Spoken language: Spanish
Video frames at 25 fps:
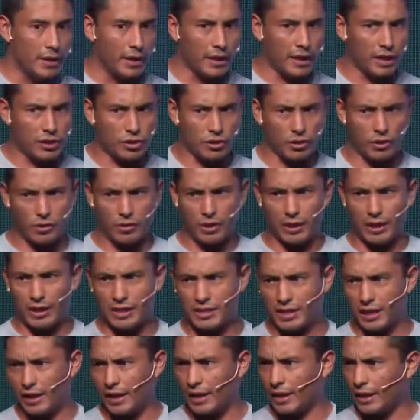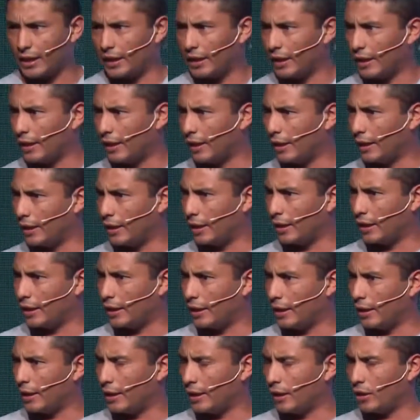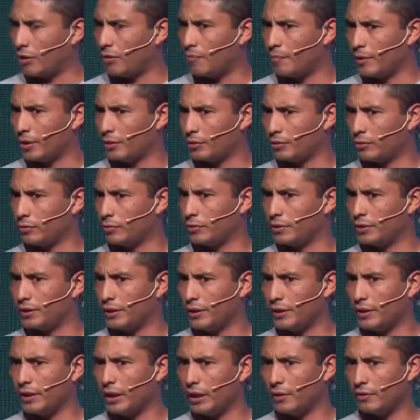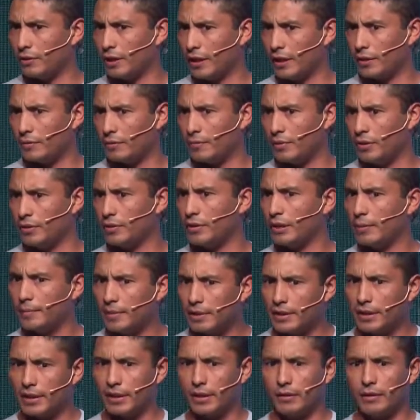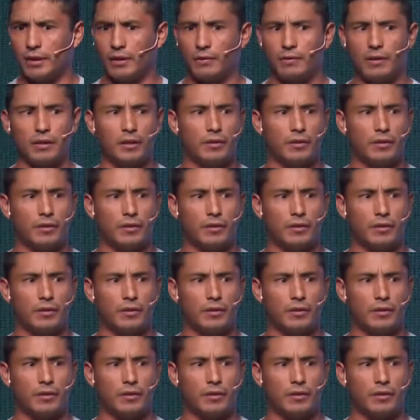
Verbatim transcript: Eh, yo creo que la charla que, comparto con ustedes ahora en este momento también tiene que